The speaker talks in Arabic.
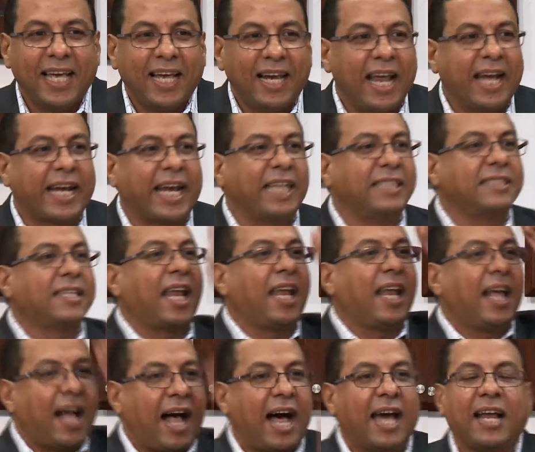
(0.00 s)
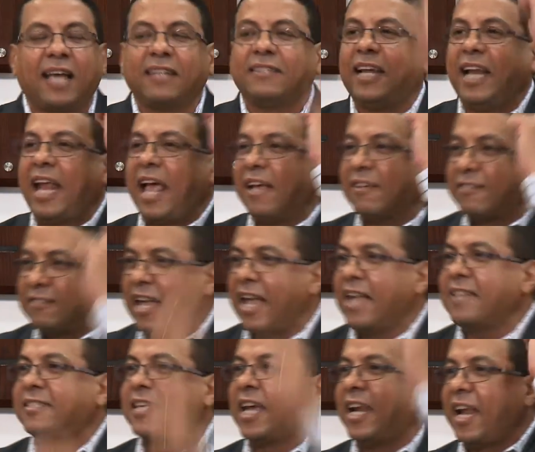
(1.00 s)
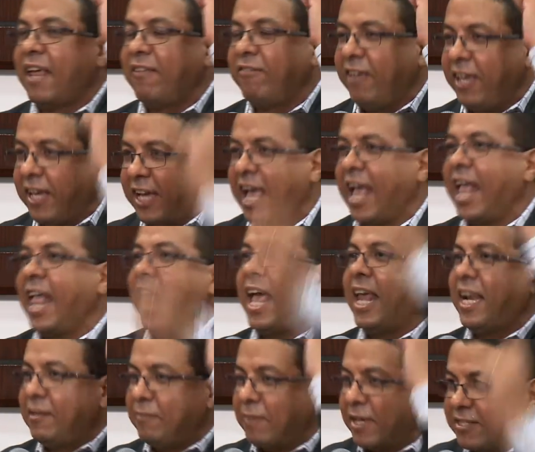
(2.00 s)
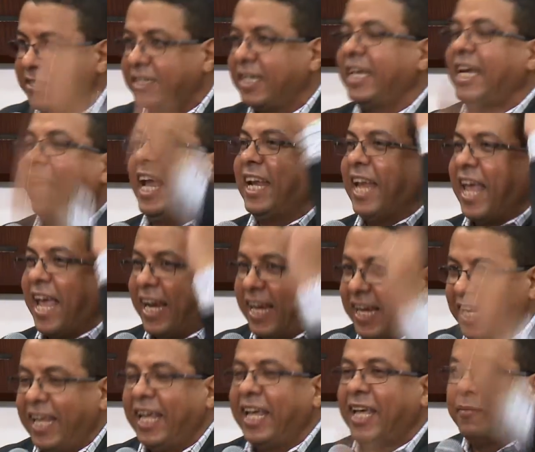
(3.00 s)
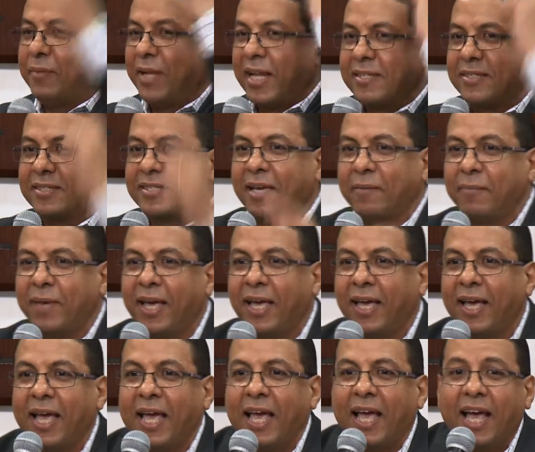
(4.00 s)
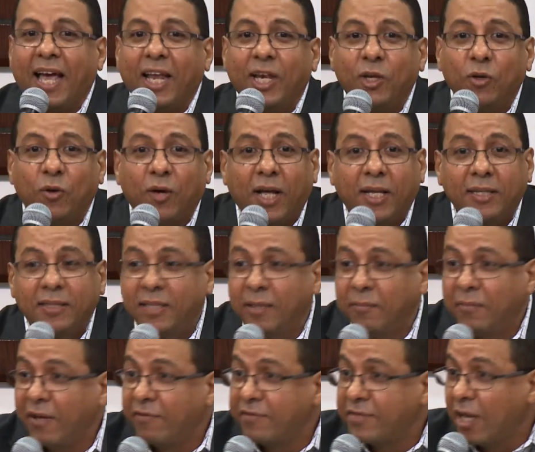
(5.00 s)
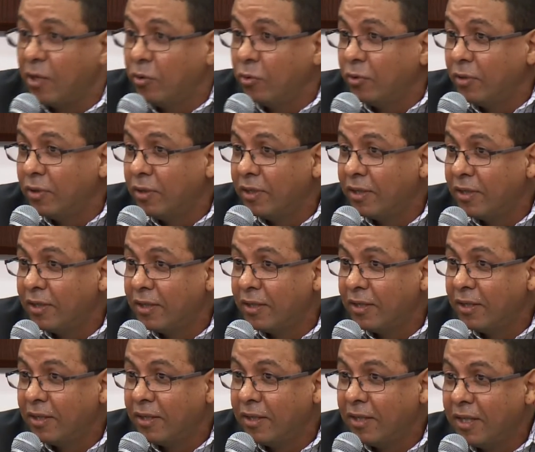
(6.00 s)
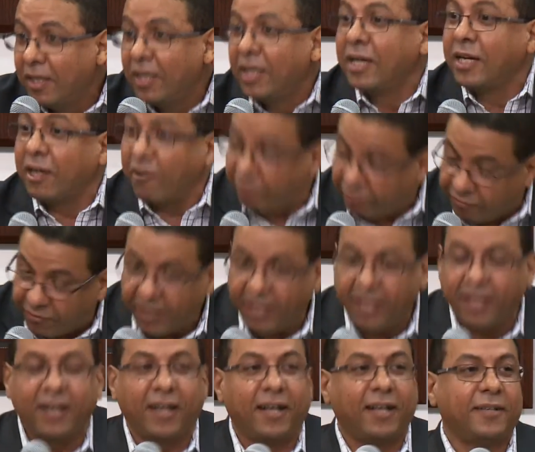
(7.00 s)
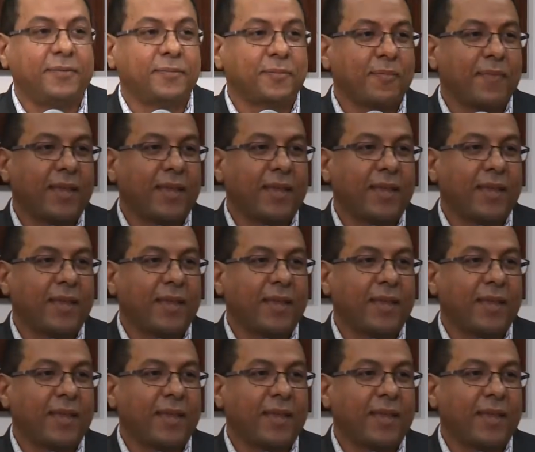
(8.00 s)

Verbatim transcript: لكن الغرض الاساسي الذي جاء المسيح لاجله من السماء ان يقدم نفسه كفاره